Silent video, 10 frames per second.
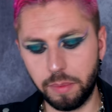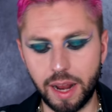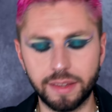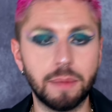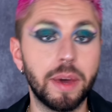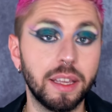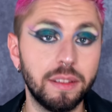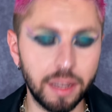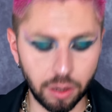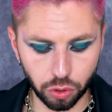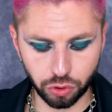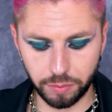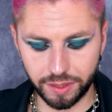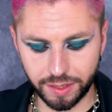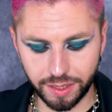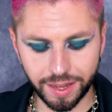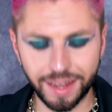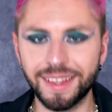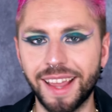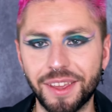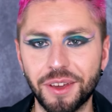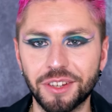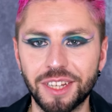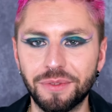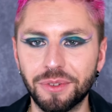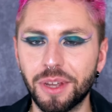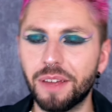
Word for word: bah, à la Samaritaine lors du meeting. D'ailleurs, j'ai une photo